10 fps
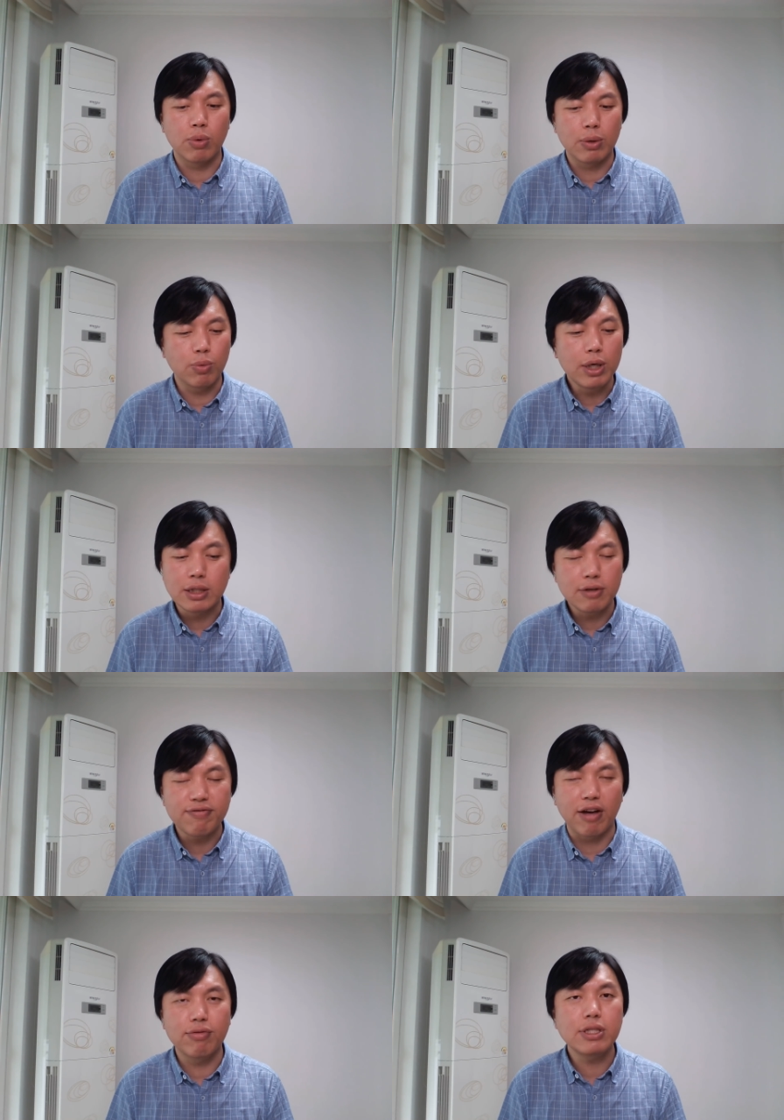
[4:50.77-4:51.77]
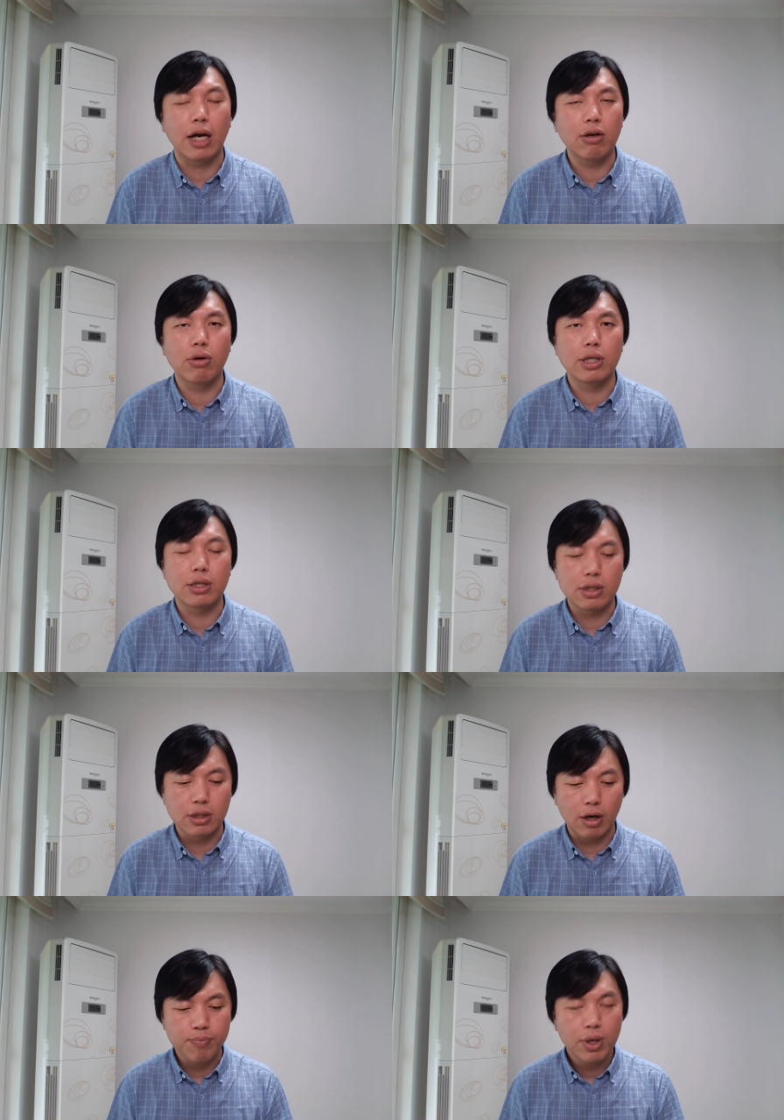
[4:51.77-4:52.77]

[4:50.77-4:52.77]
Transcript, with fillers: 我我已经反复强调过这个事情，